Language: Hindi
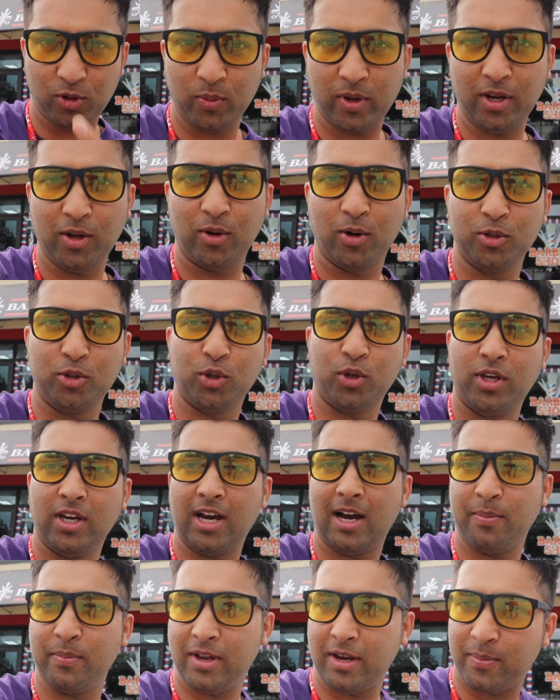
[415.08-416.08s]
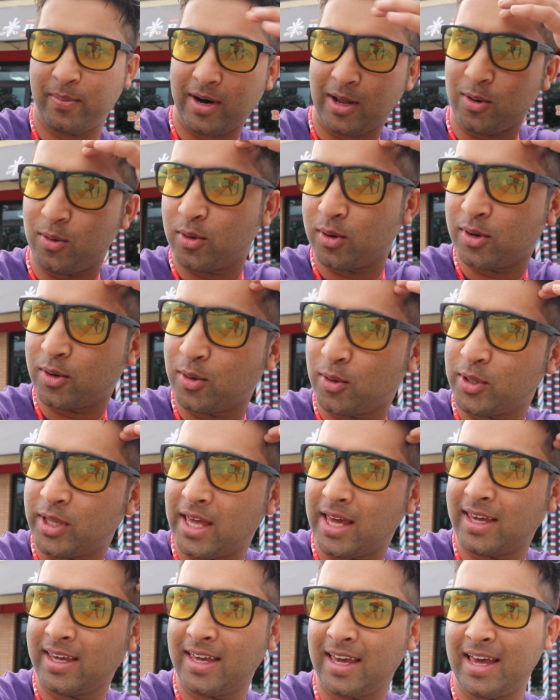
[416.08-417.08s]
तो मेरी हो चुकी है आप मेरे बालों को
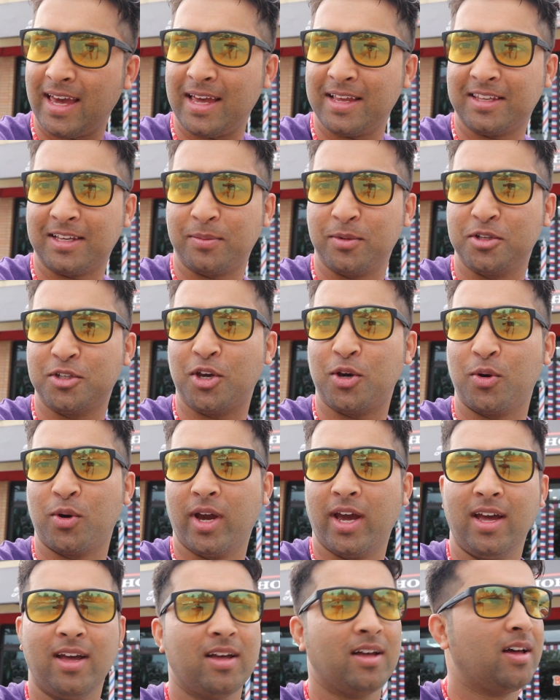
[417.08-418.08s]
देख के समझ गए होंगे